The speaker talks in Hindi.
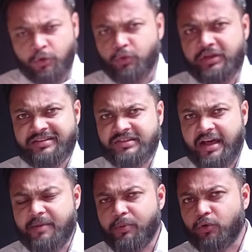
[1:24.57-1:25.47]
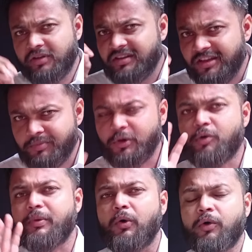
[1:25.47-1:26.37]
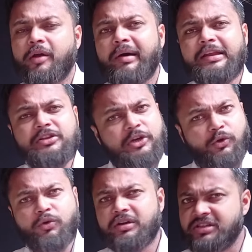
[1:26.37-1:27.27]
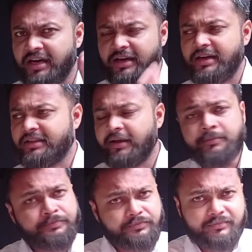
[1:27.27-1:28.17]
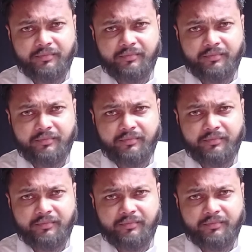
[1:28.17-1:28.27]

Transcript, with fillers: तो ये सारी प्रोसेस इस वीडियो पे होने वाली चलो को स्टार्ट करते हैं